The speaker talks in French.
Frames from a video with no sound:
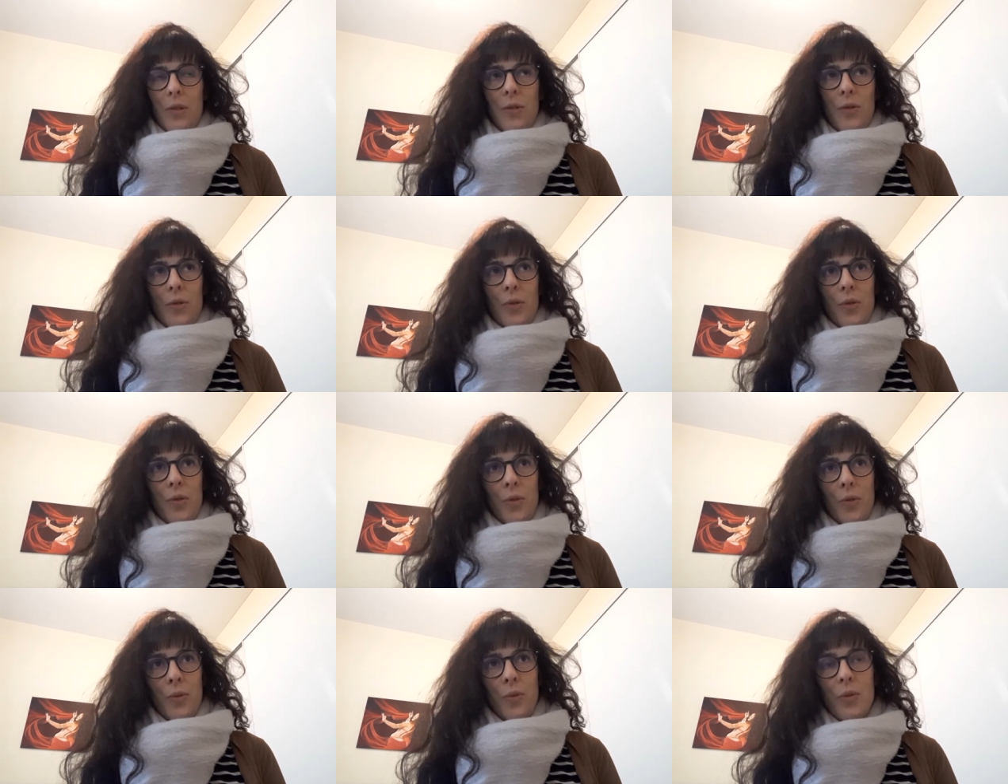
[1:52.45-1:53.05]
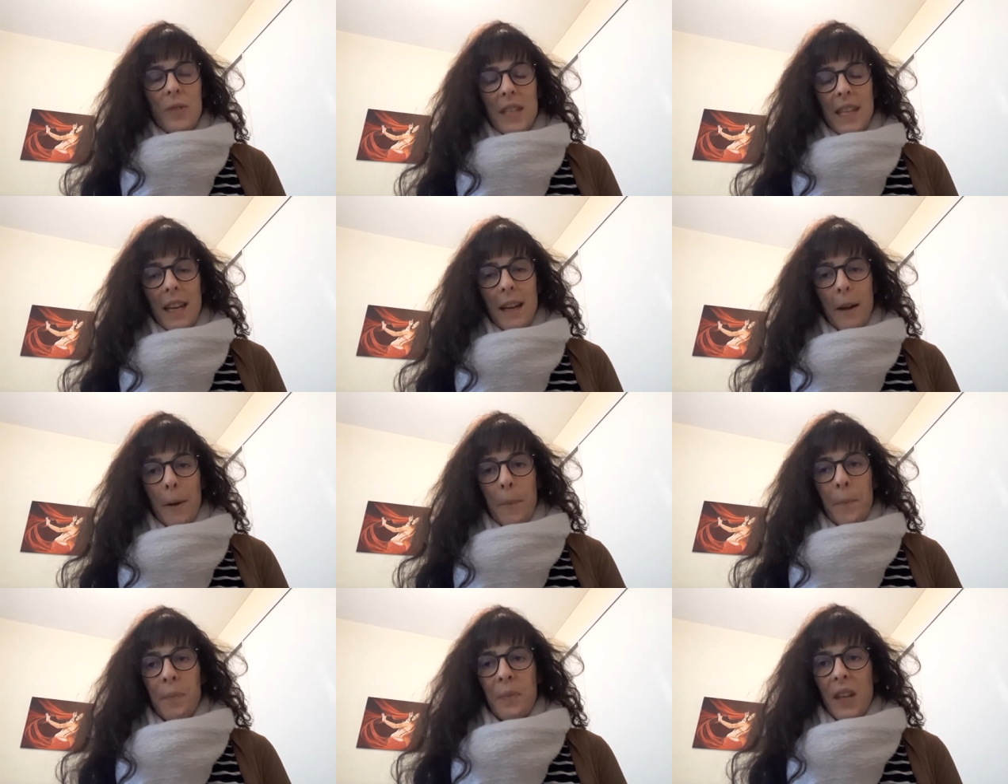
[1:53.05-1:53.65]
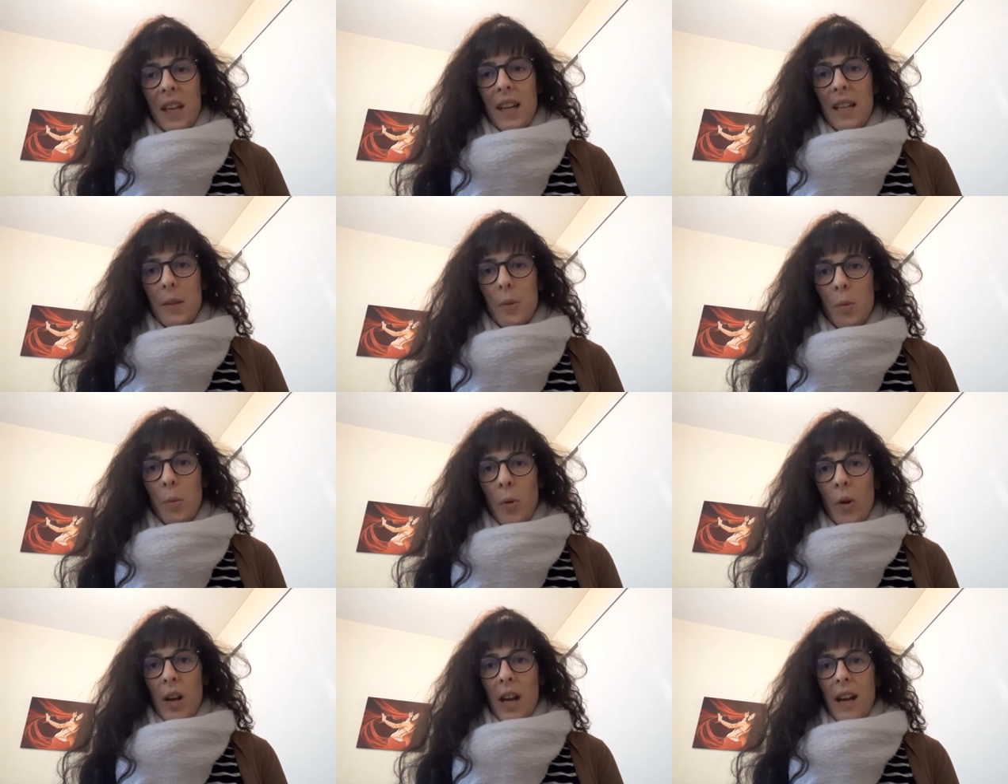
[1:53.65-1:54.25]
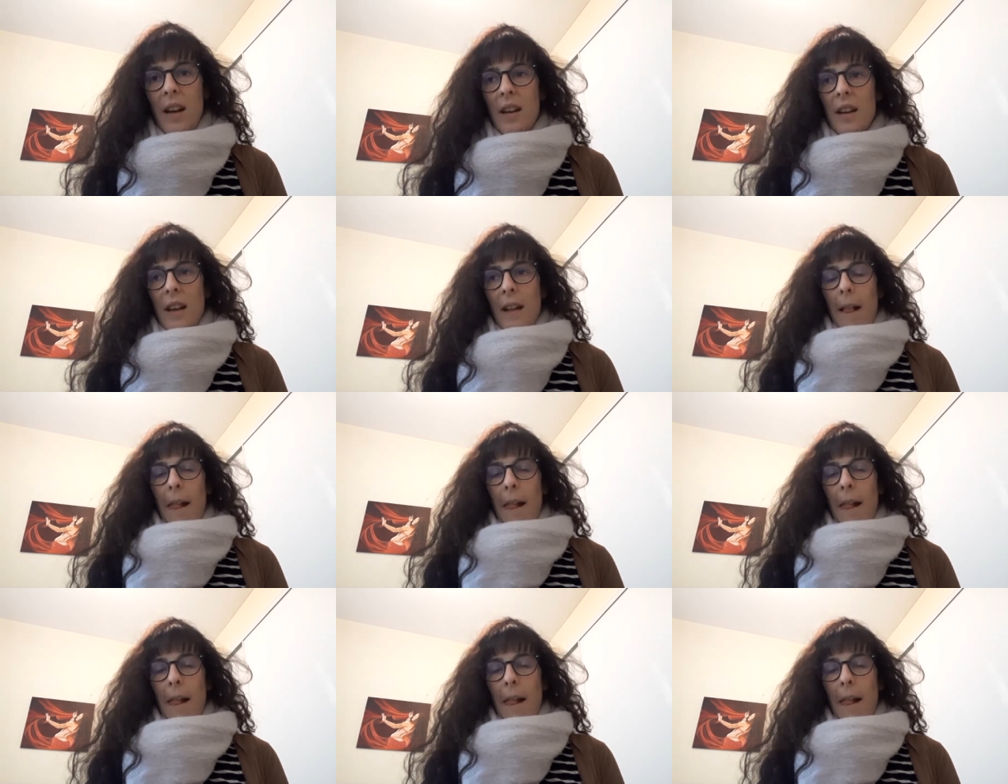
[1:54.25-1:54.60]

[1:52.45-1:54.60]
de, de, vous dire à ce moment là